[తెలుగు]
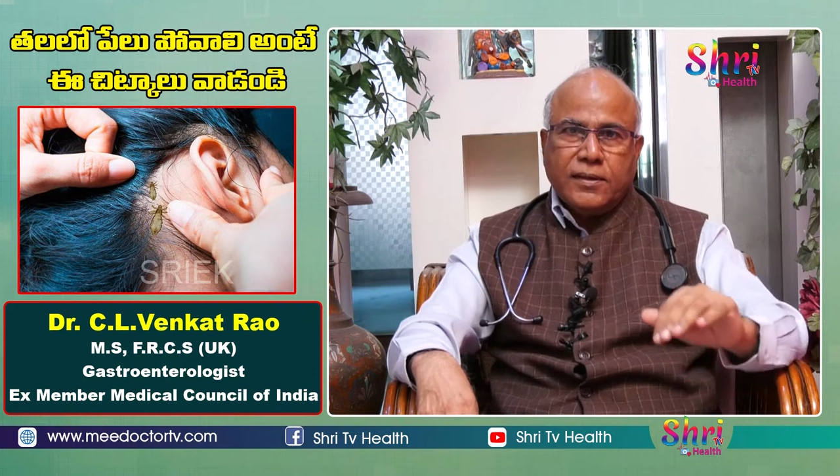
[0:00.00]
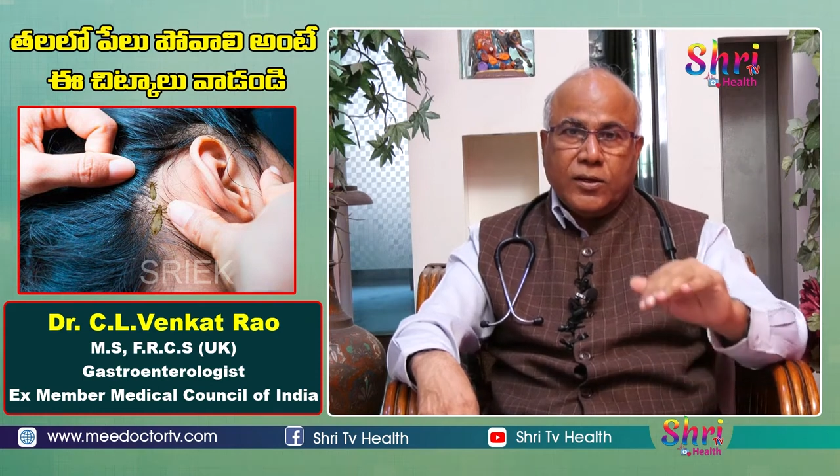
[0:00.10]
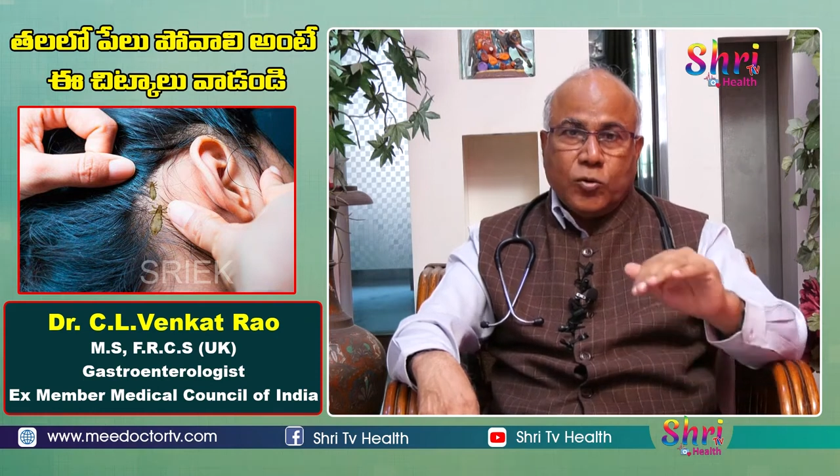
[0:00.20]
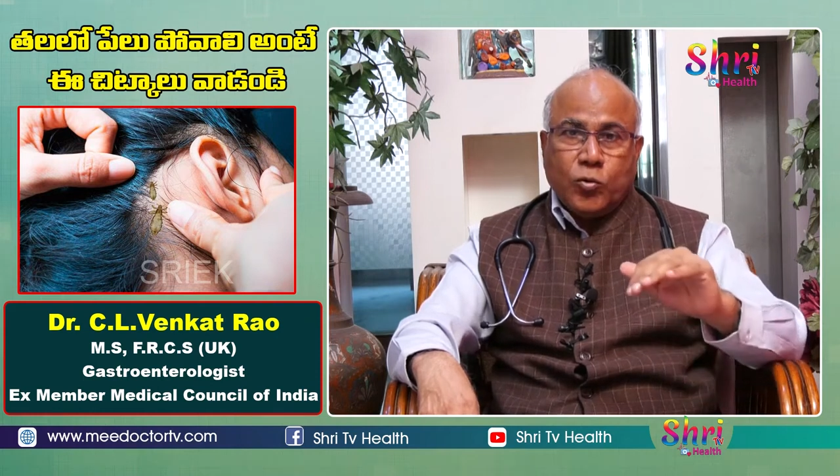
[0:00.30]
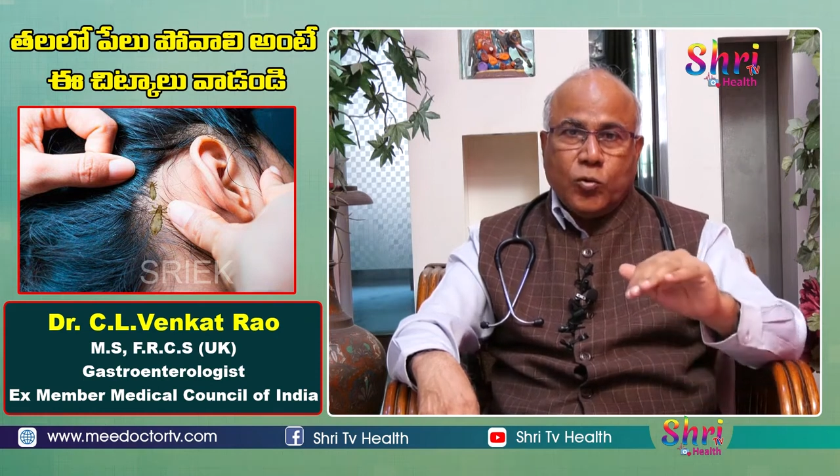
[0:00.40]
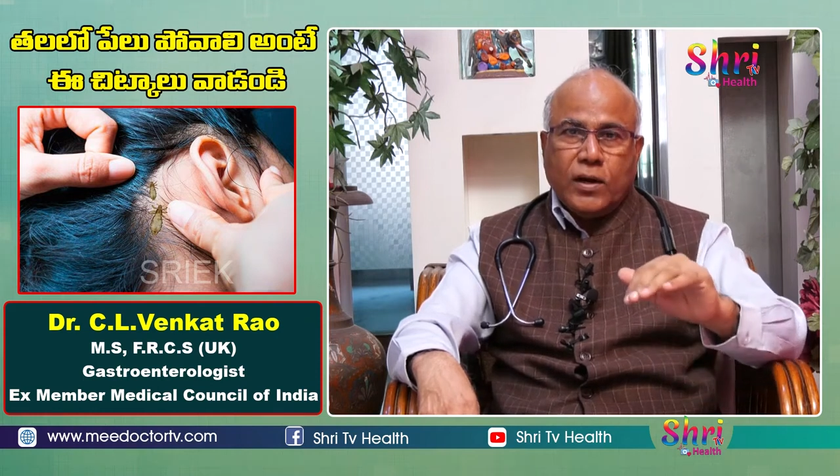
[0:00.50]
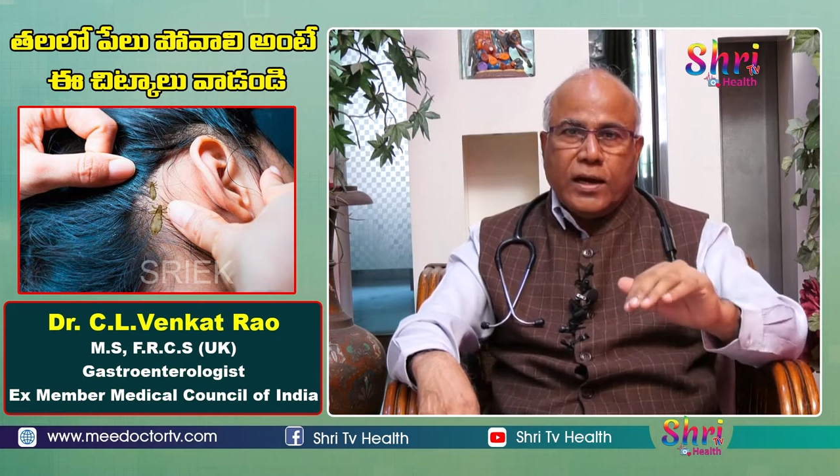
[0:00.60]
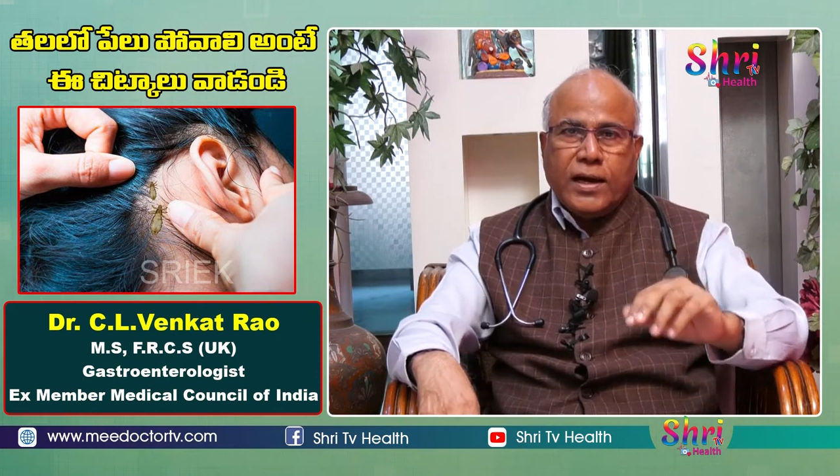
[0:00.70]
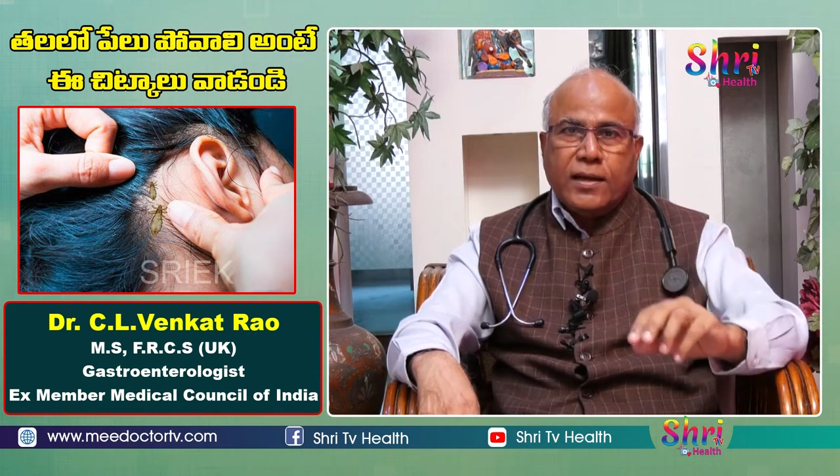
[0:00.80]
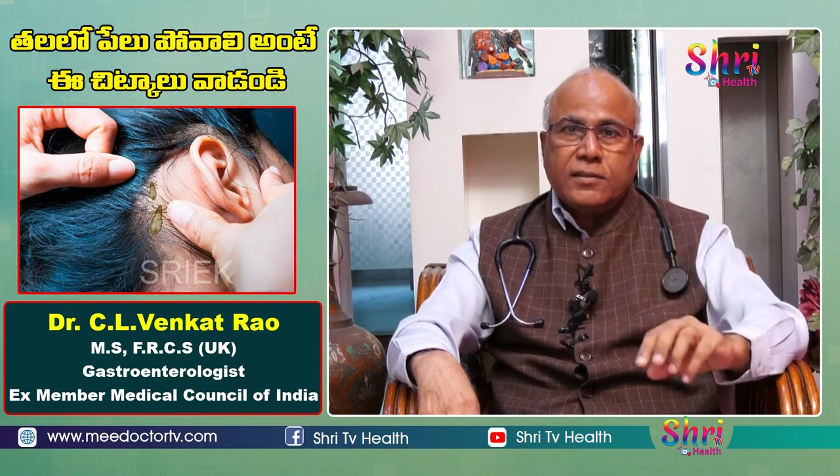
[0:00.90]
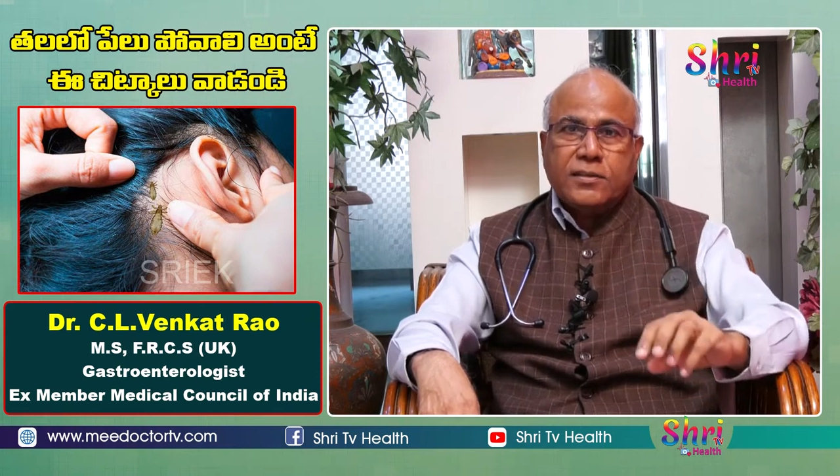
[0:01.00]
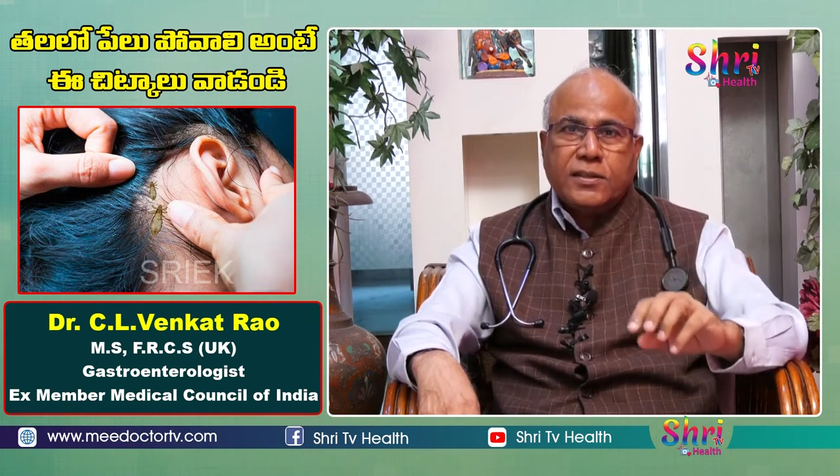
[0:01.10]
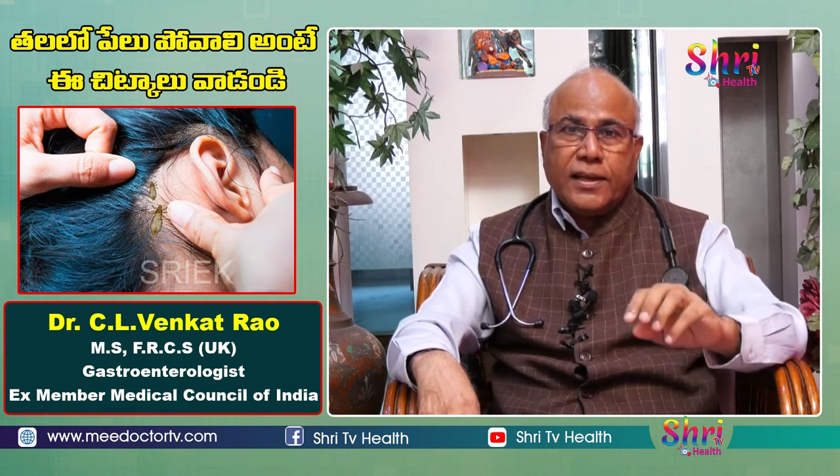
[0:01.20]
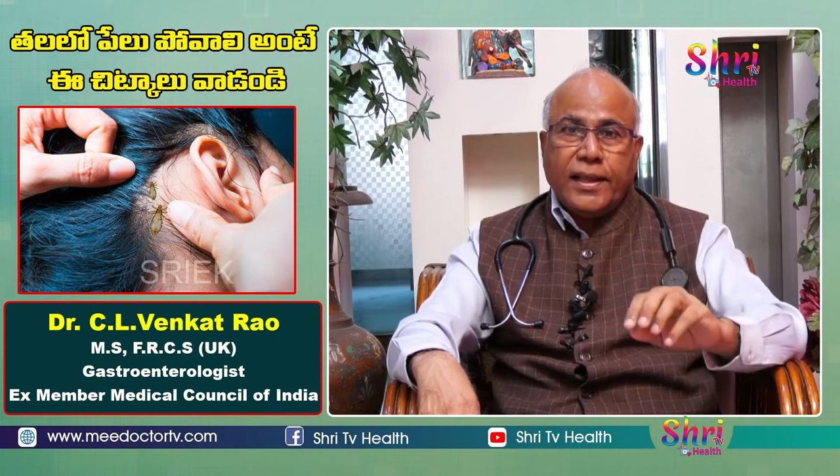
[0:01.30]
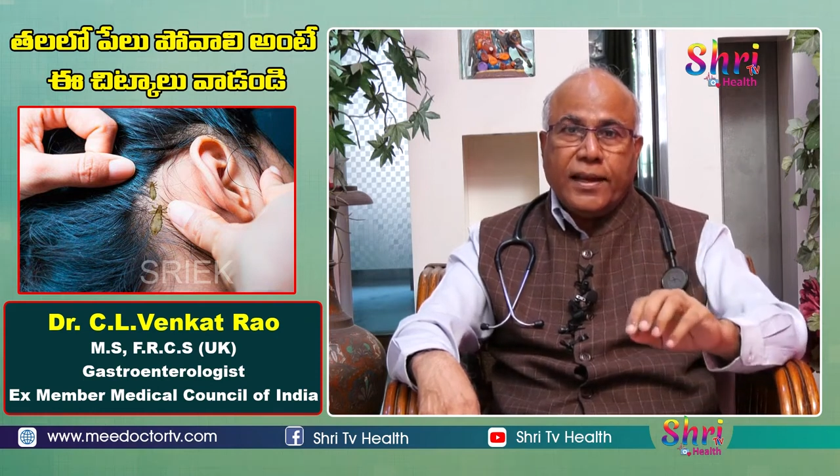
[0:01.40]
ఎక్కువగా
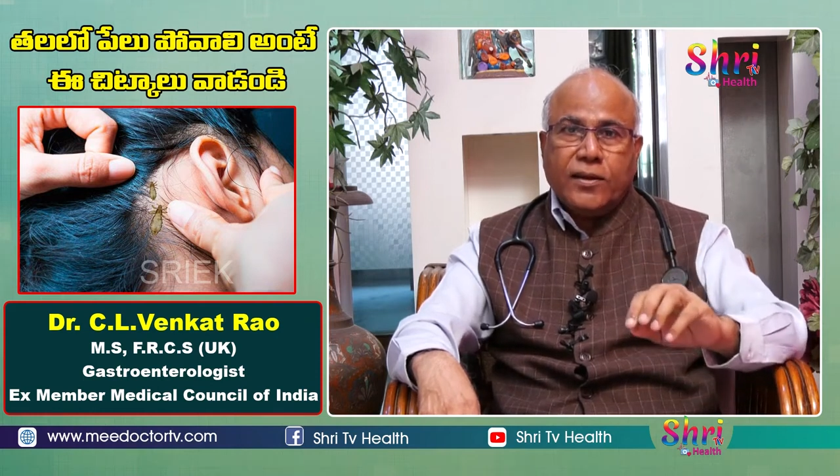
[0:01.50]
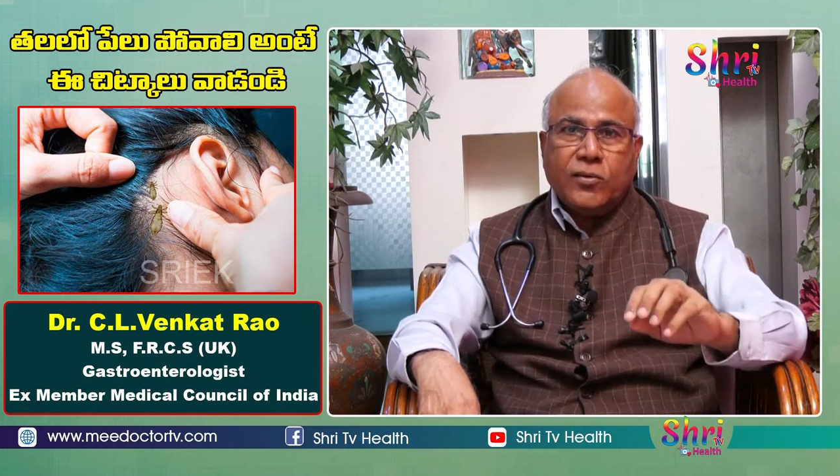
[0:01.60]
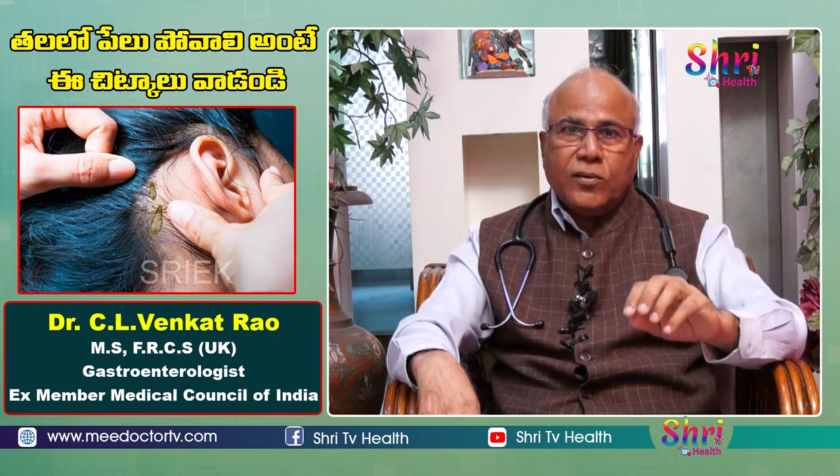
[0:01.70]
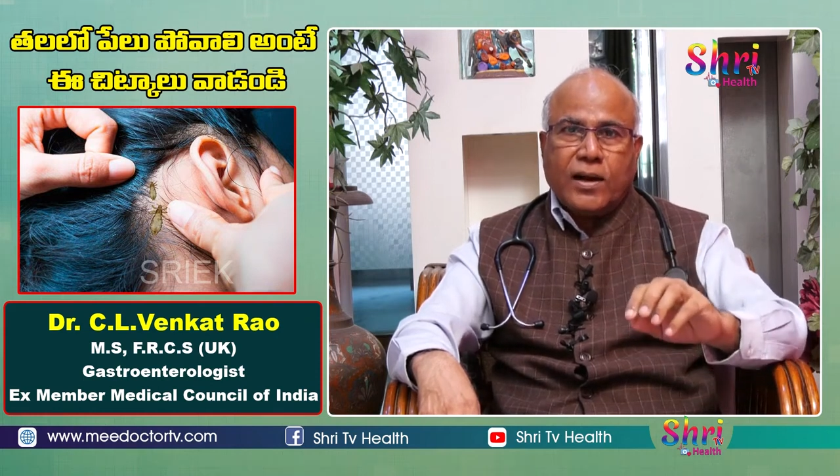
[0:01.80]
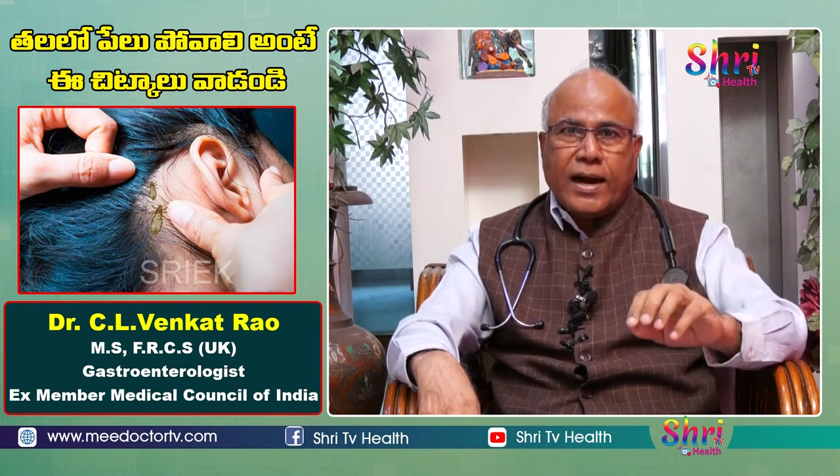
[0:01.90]
స్త్రీలను